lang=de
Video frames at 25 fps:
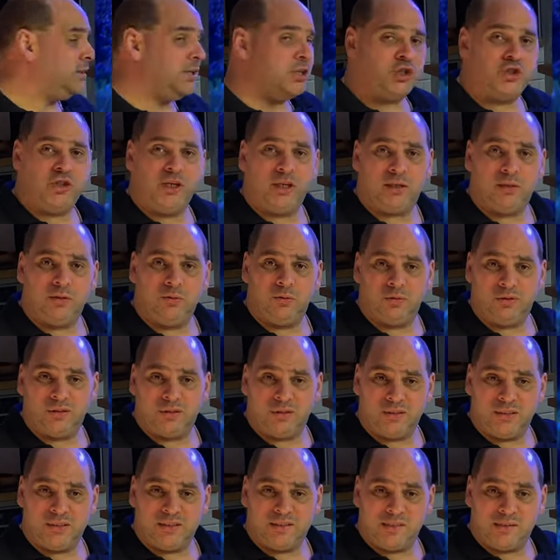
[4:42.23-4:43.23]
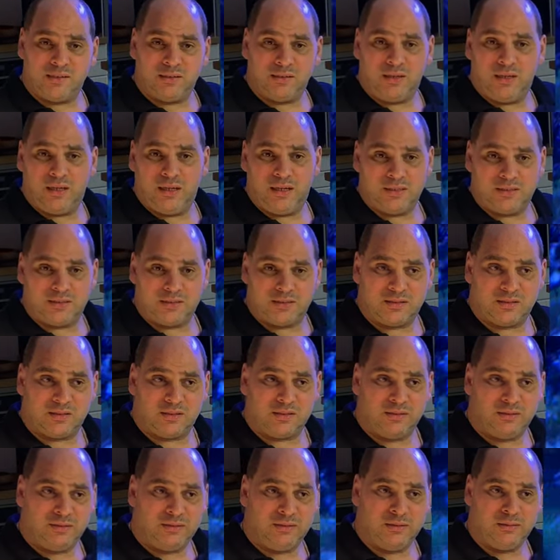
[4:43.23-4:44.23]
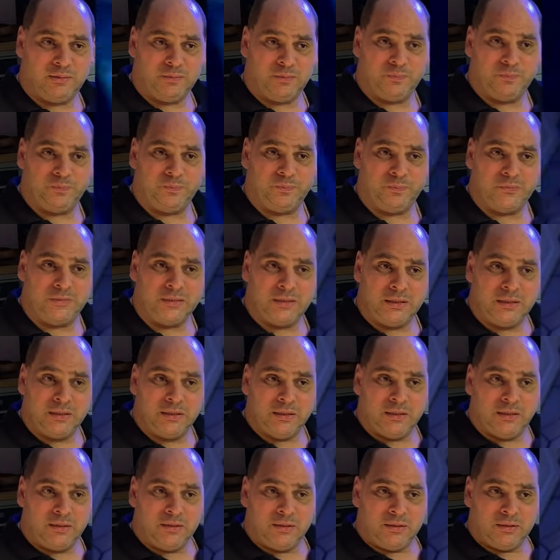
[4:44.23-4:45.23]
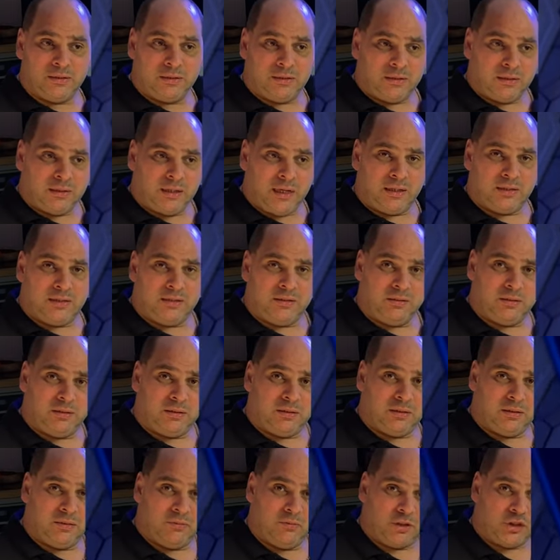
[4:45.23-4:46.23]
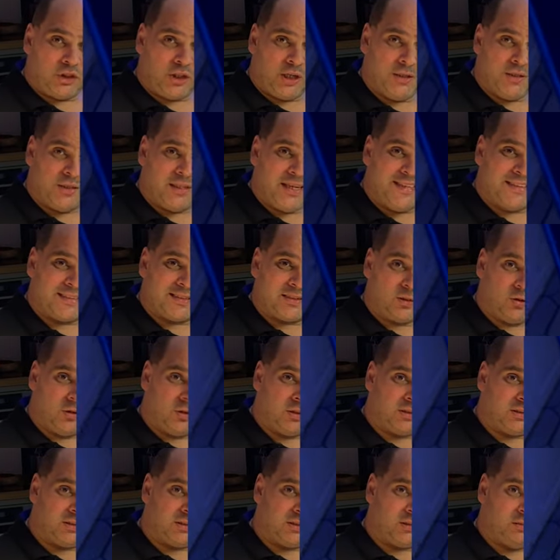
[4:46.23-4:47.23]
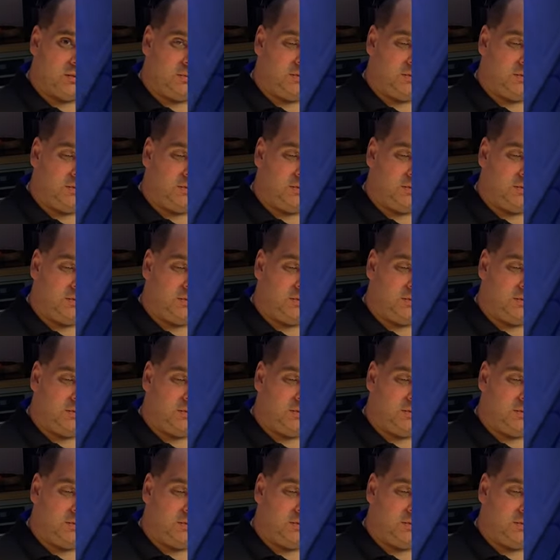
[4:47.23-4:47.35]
der Schnecken oder etc. Ähm, hat die wahrscheinlich entsorgt.